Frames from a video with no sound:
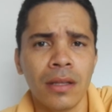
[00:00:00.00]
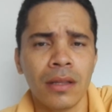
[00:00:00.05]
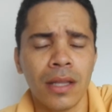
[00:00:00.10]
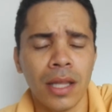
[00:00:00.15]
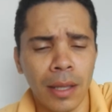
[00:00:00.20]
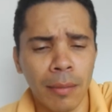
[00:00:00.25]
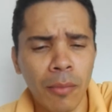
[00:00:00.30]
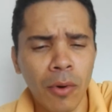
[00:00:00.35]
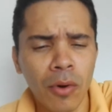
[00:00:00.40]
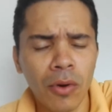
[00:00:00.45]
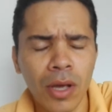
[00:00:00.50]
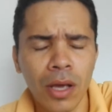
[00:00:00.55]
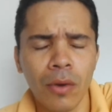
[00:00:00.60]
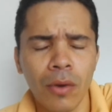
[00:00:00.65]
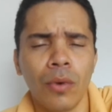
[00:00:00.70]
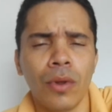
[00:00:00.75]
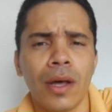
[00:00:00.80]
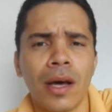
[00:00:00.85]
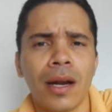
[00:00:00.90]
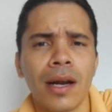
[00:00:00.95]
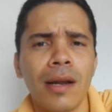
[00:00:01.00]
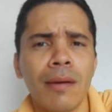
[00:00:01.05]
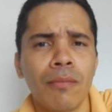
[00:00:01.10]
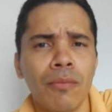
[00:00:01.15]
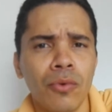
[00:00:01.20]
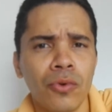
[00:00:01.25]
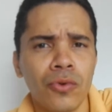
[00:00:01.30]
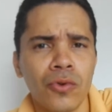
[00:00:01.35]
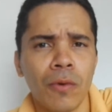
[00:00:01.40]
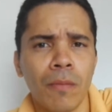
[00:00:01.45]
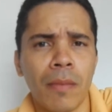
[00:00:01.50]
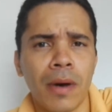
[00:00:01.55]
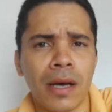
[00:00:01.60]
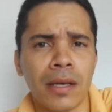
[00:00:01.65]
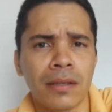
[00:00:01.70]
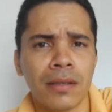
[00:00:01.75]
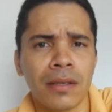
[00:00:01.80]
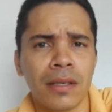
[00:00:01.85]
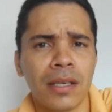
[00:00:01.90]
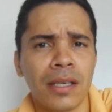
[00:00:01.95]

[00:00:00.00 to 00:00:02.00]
tenemos que cuidarla mucho más.